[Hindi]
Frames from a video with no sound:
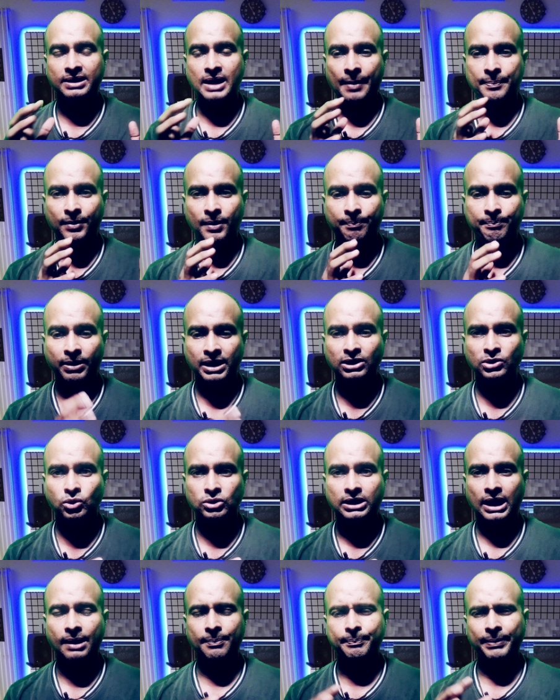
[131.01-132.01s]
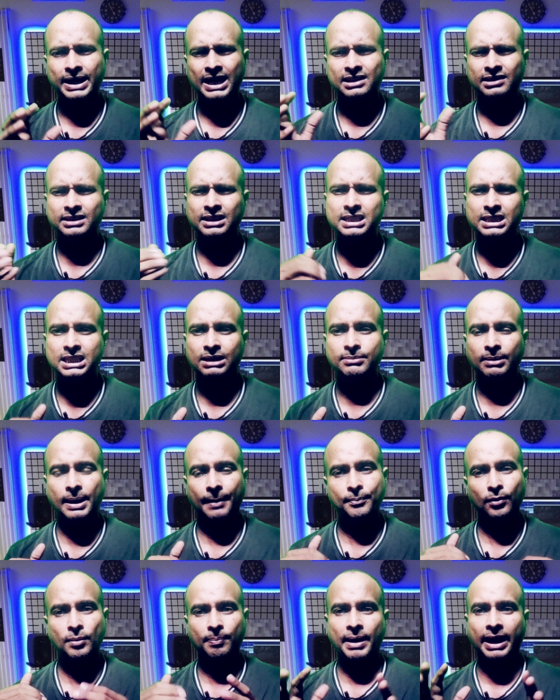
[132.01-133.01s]
आपका बंद होता है पहले तीस दिन में
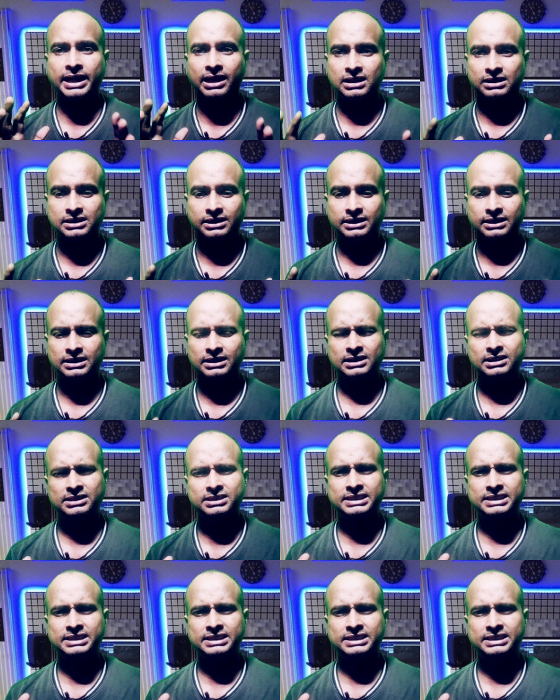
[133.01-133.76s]
आप लोग अप्लाई करते थे